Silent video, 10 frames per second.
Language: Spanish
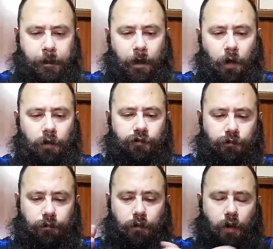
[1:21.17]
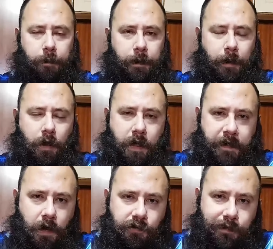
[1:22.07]
amigos, lo primero
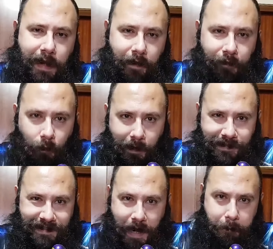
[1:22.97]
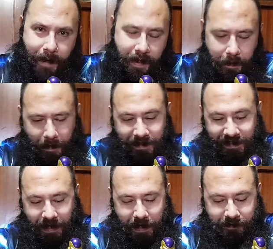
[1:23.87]
deciros que la figura es capaz de
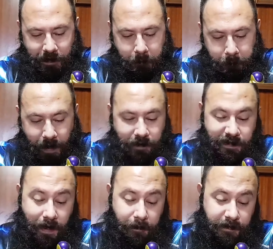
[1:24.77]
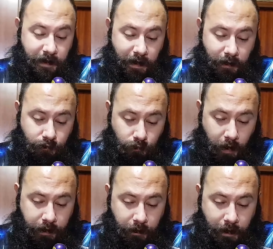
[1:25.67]
mantenerse en pie sin la base de
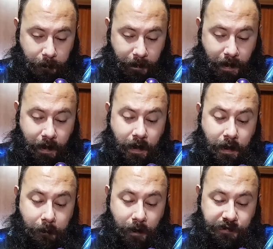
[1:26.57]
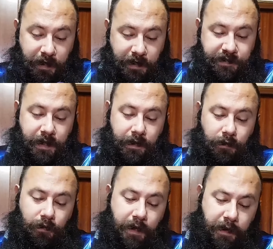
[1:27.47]
sujeción del pie, pero sí que es
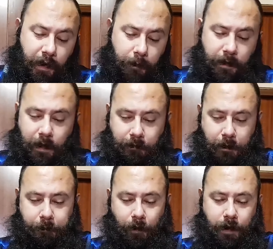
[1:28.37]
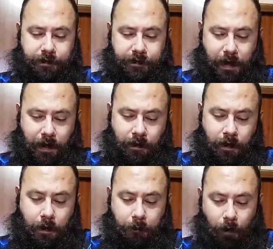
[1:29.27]
cierto que es recomendable ponérsela
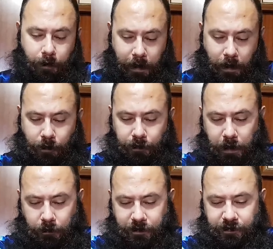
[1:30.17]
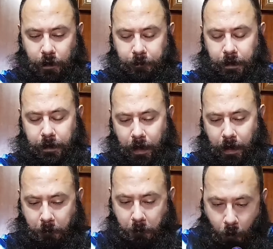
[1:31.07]
porque no tiene una
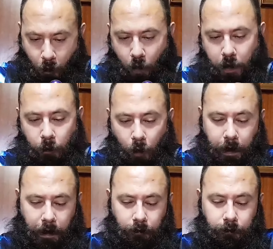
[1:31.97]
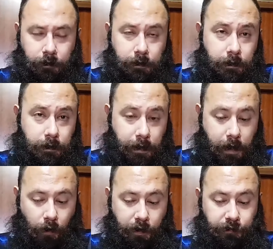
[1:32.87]
estabilidad muy buena
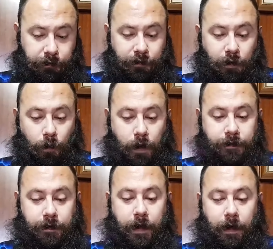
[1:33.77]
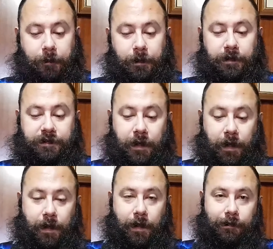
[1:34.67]
y con esto te aseguras que realmente se
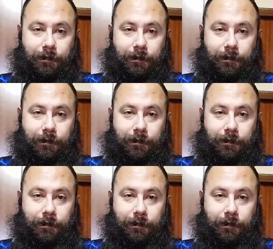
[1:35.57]
quede